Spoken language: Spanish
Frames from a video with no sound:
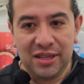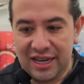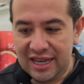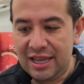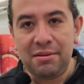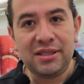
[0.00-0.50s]
De
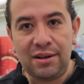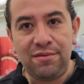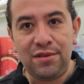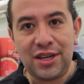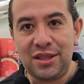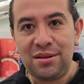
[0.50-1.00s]
que dabas el
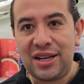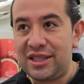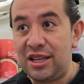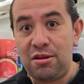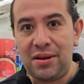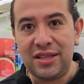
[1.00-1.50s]
folleto que
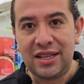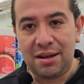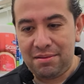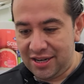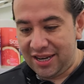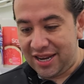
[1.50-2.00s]
te lo
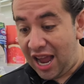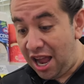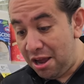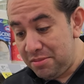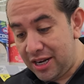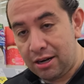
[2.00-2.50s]
mandaban y que,
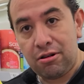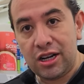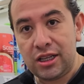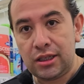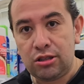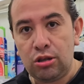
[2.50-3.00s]
ay, mira
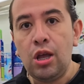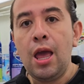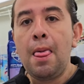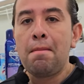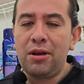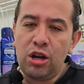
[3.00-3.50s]
cuál es esto,
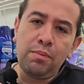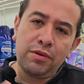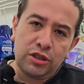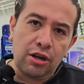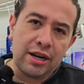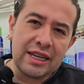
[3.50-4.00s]
pero
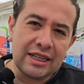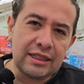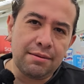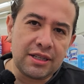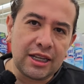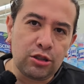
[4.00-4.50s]
pues ahora ya
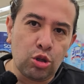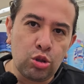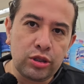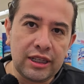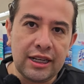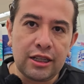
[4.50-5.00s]
sabes que
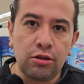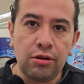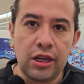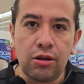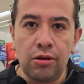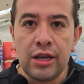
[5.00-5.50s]
todo es
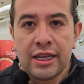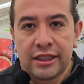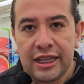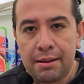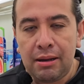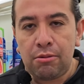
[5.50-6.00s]
electrónico.
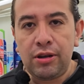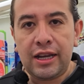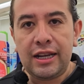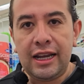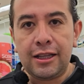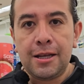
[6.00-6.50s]
Se llama
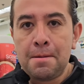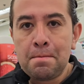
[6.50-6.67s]
weekly ad